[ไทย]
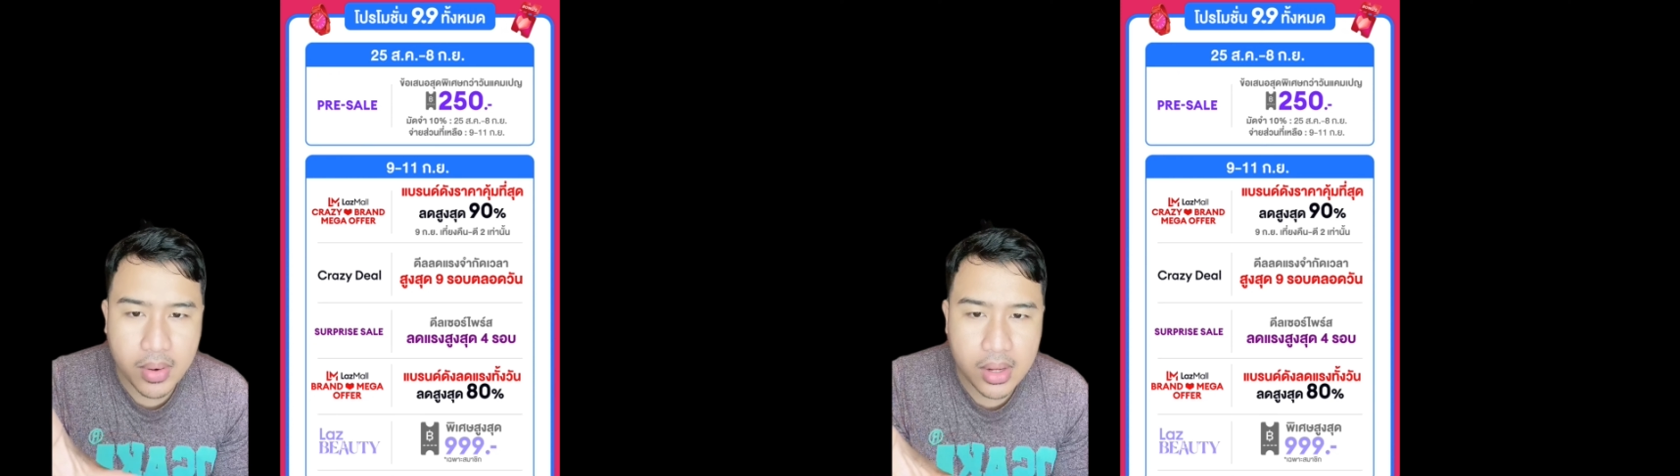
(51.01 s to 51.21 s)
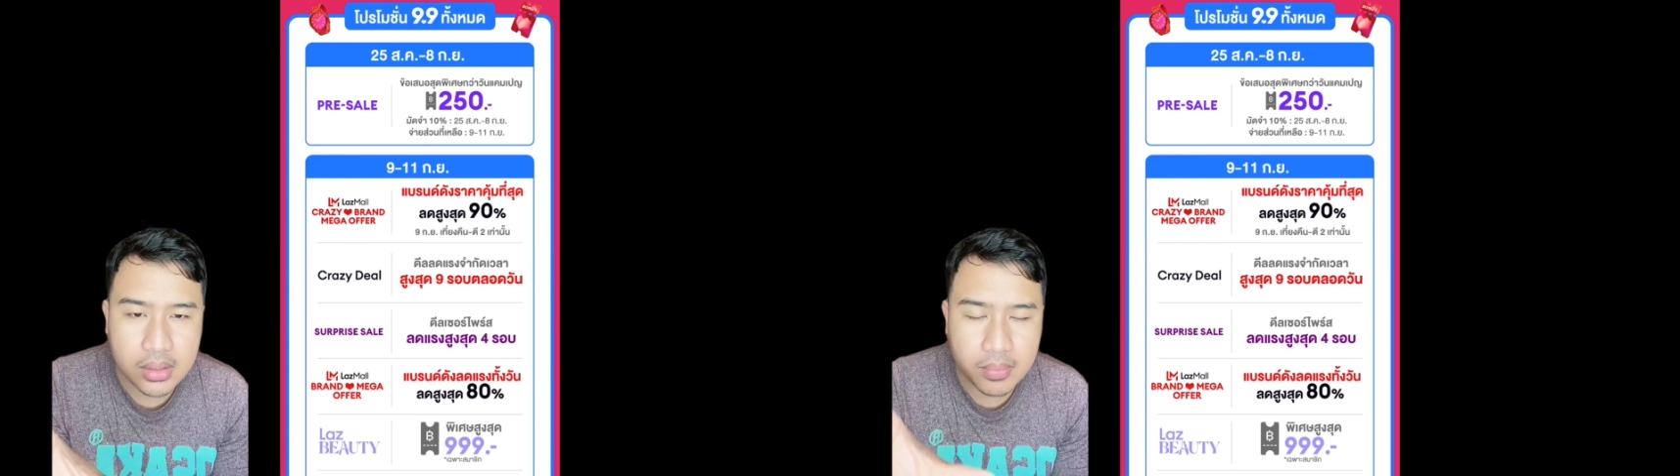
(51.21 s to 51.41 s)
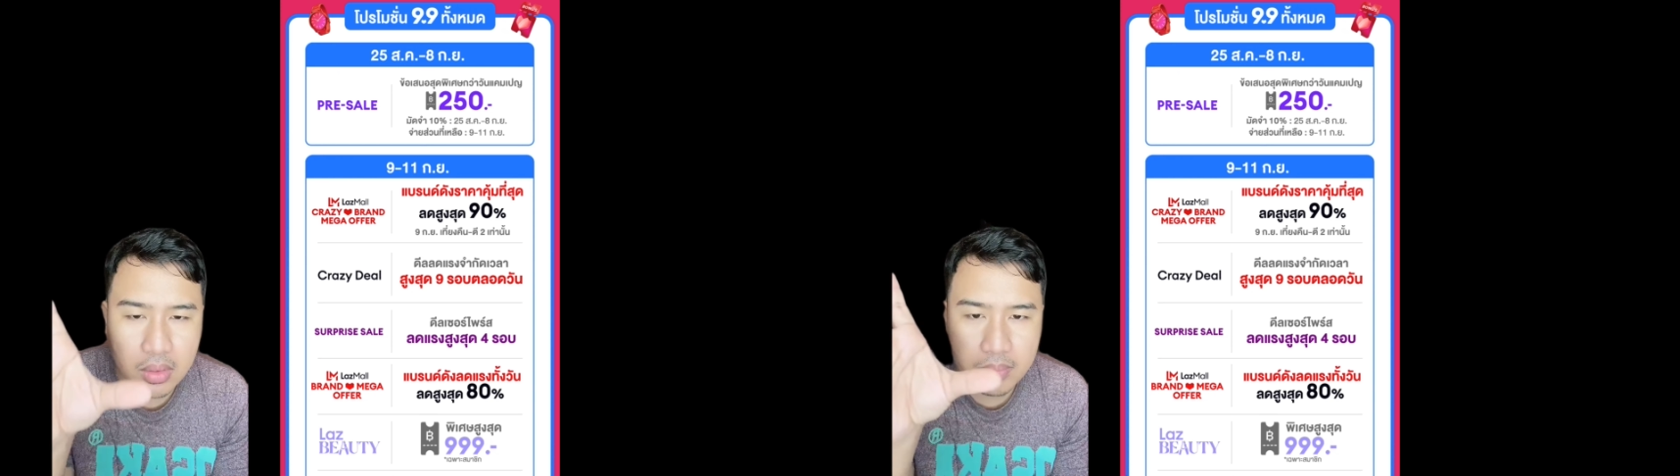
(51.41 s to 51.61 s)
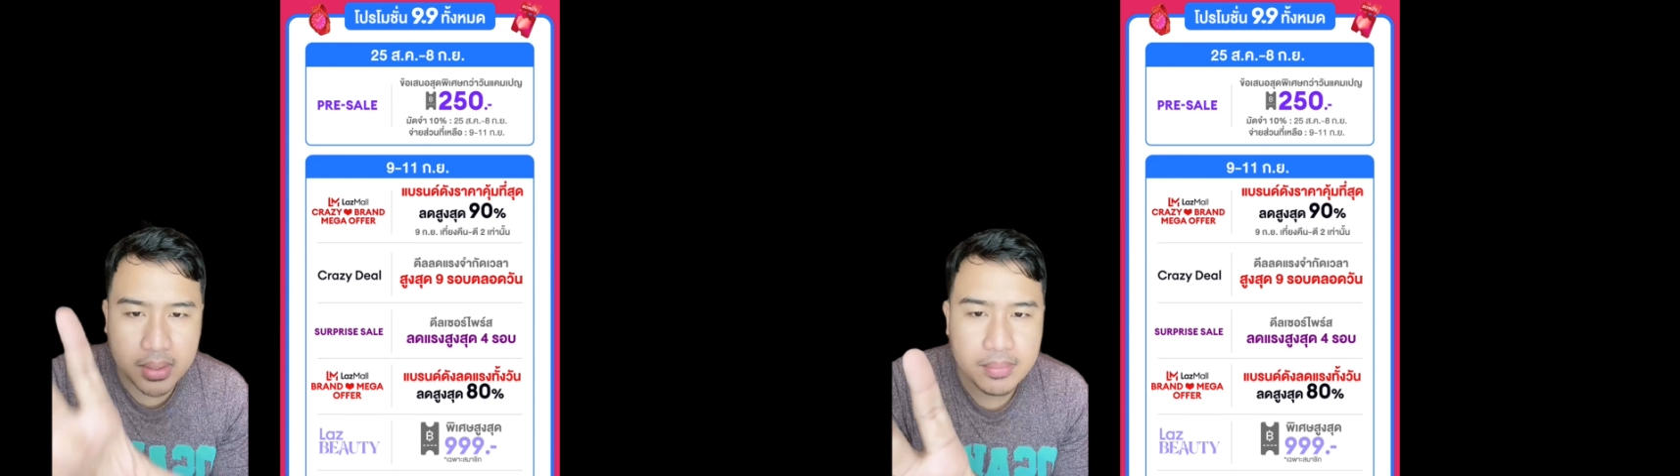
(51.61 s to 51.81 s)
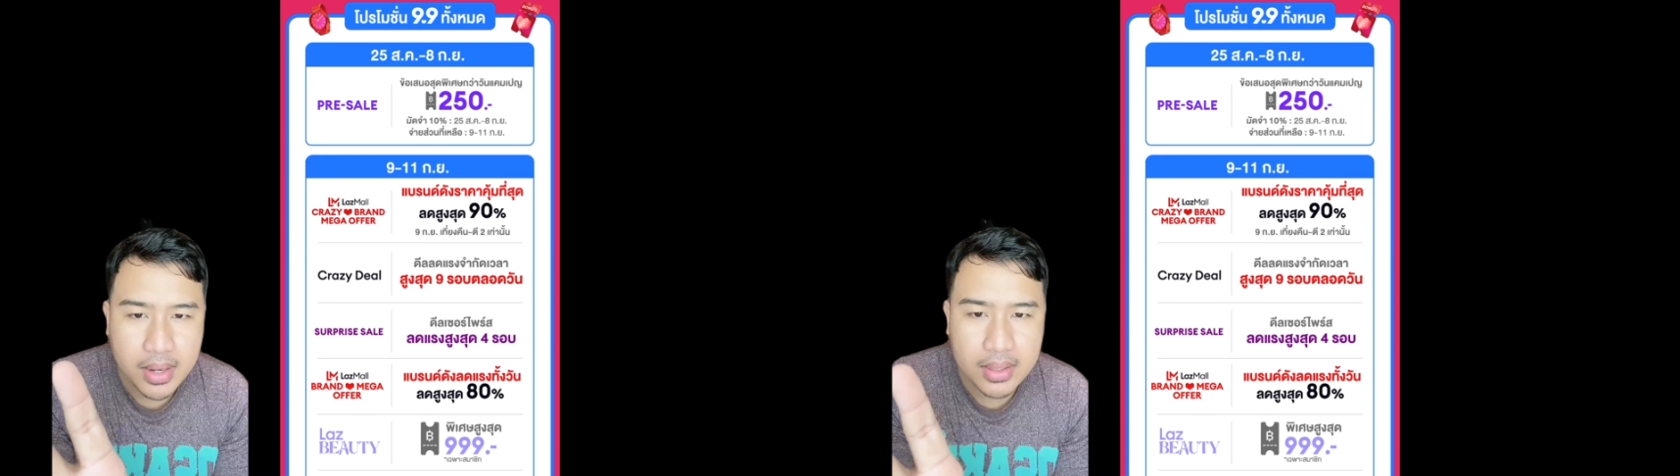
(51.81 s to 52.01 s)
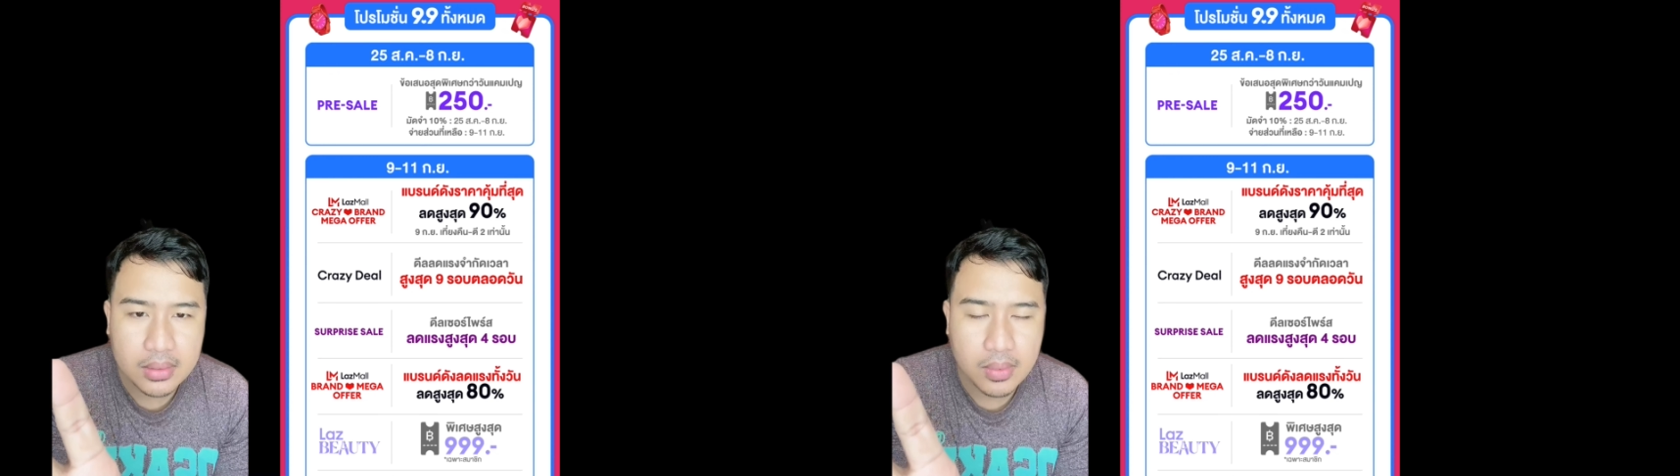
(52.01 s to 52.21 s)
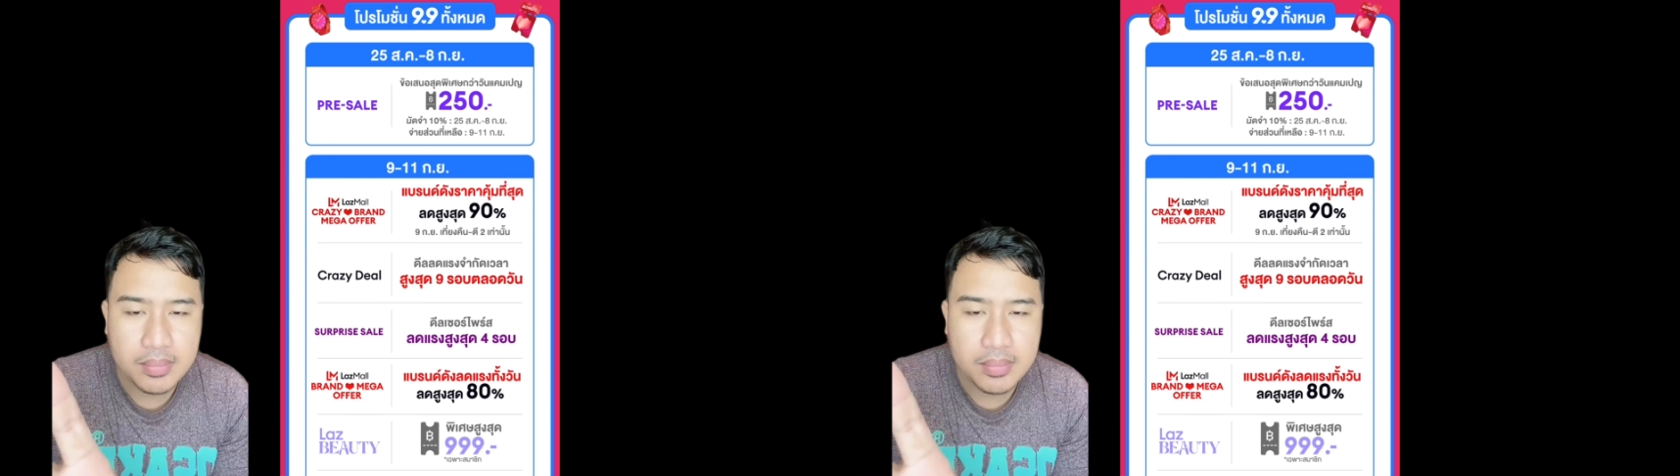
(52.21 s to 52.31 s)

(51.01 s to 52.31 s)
ว่าเออมันลดไปไหมหรือว่า